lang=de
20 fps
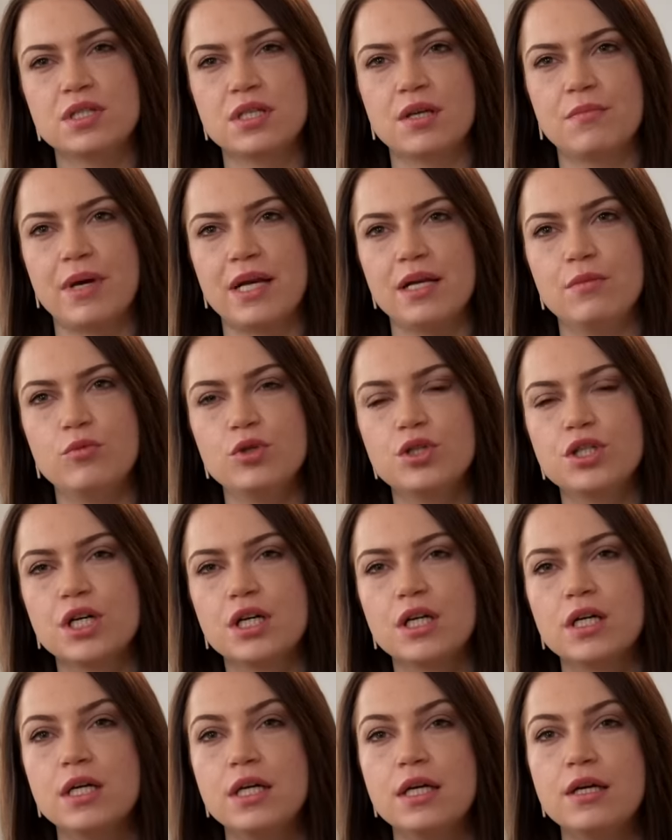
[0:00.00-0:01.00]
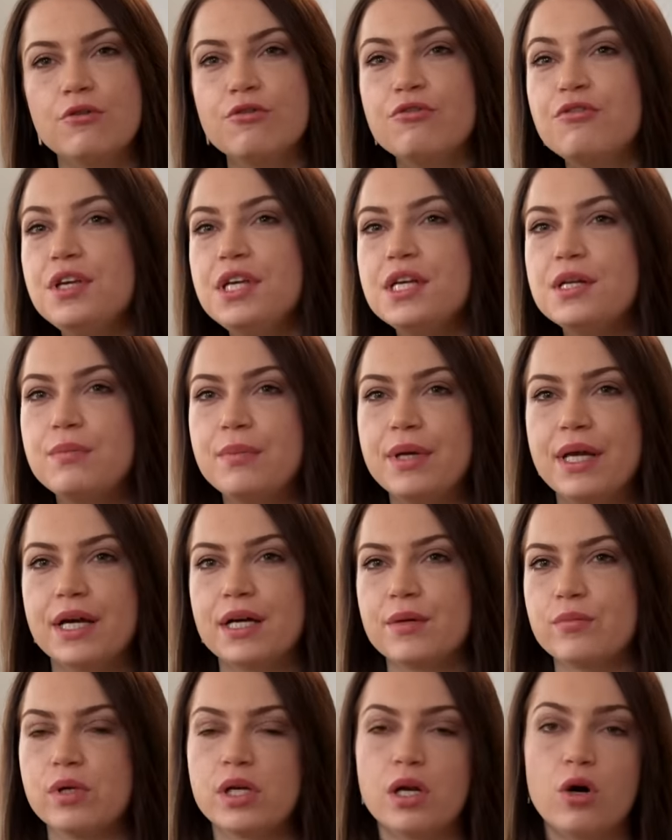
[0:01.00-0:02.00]
ist dann meine Mutter viel
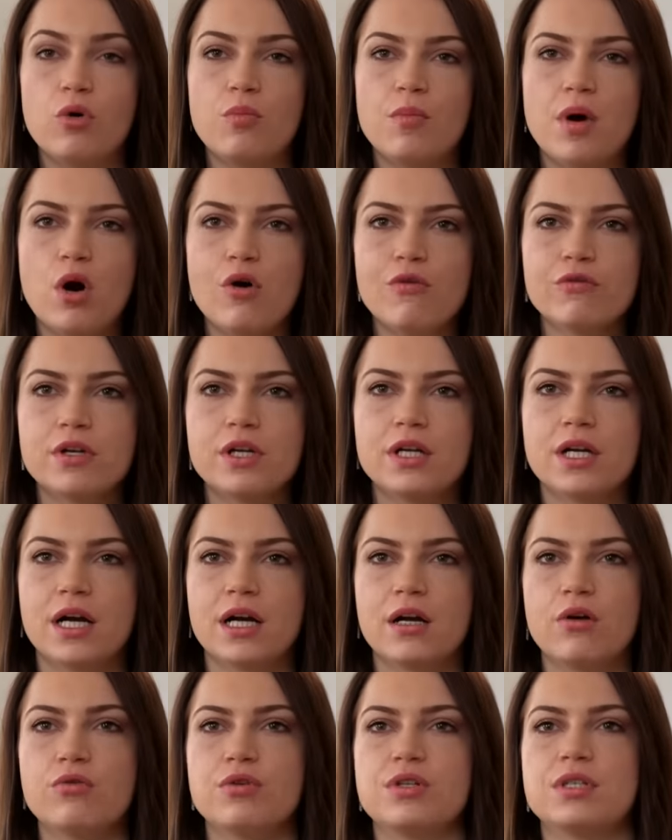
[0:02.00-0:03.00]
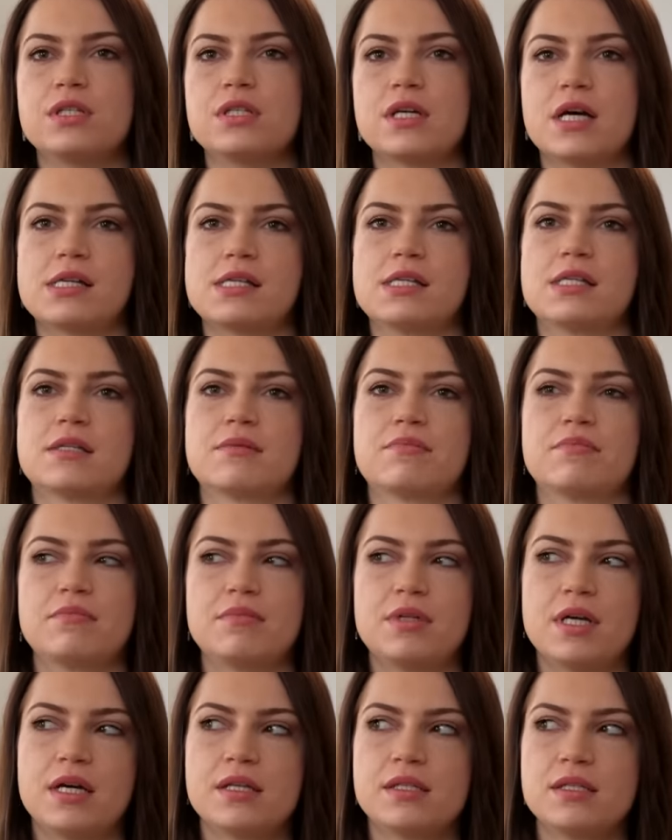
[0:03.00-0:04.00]
mehr im Glauben aufgegangen und hat
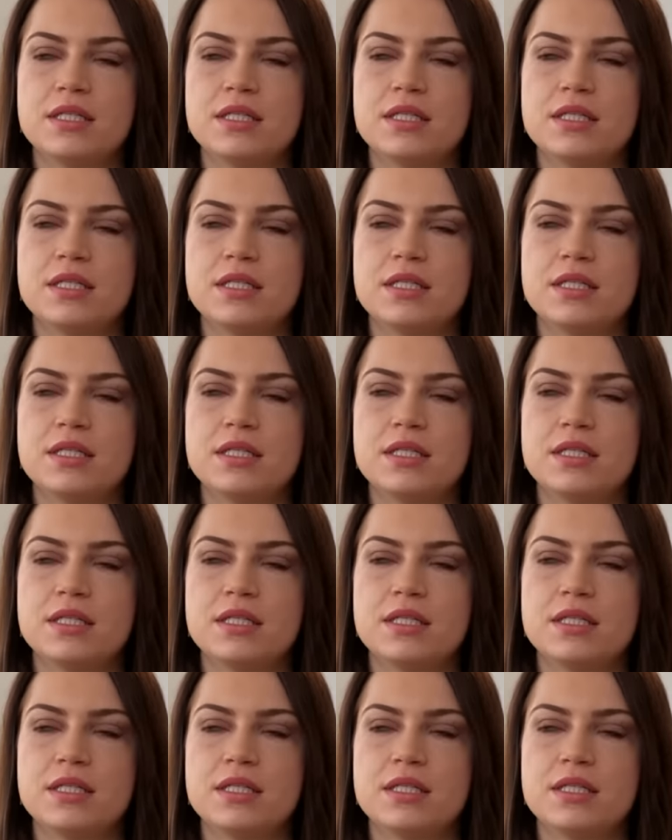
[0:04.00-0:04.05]
ja,